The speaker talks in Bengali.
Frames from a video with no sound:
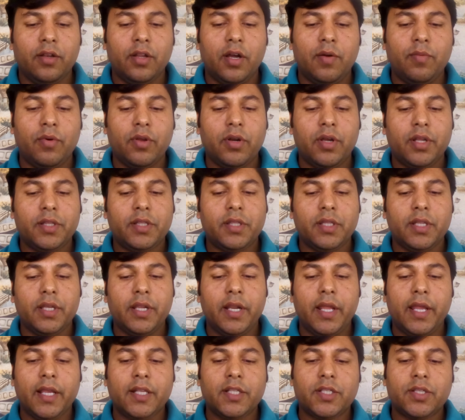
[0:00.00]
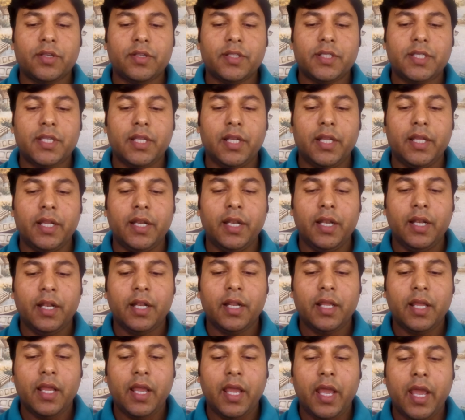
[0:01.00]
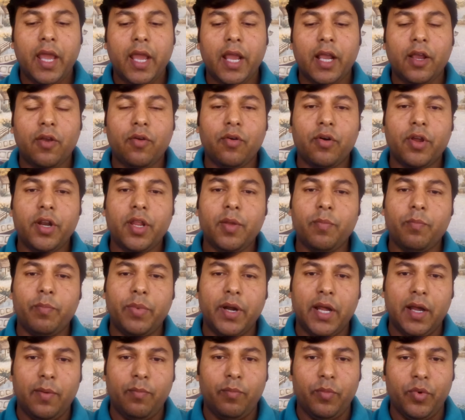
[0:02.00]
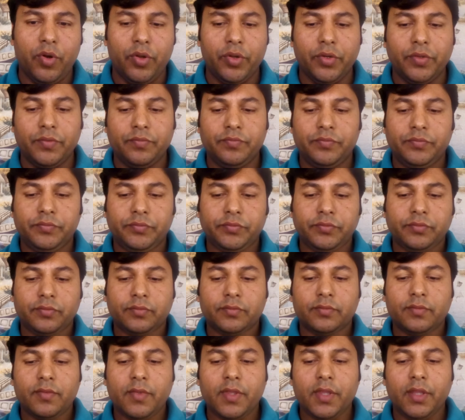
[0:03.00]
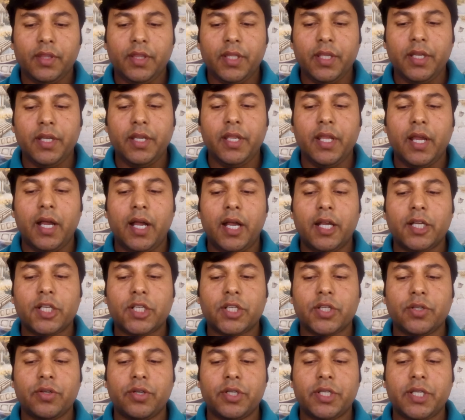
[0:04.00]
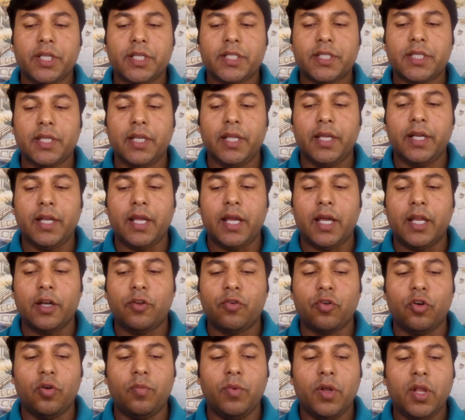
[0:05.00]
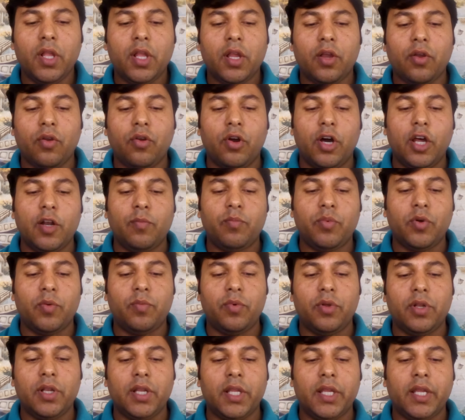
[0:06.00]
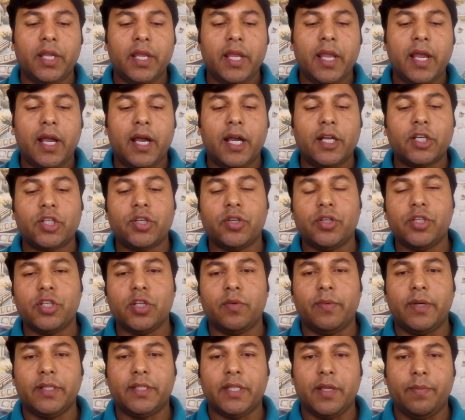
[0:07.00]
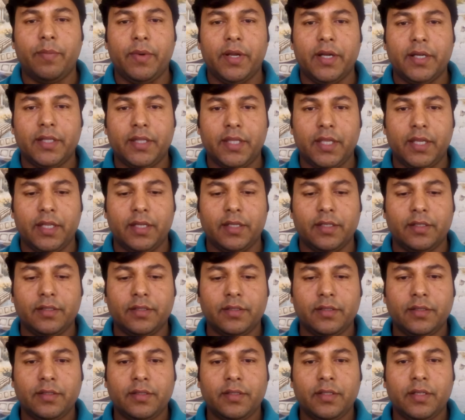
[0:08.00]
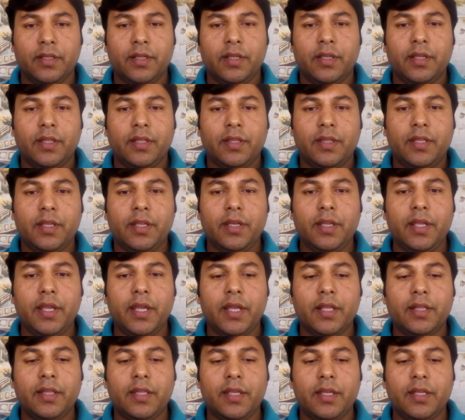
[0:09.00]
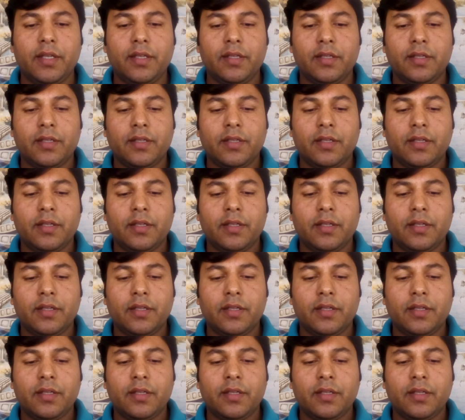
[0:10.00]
নবরত্নের একজন ছিলেন এক গরিব ব্রাহ্মণ তিনি হাস্যরসিক ছিলেন আর খুব গল্প বললে আসর জমাতে পারতেন তিনি একদিন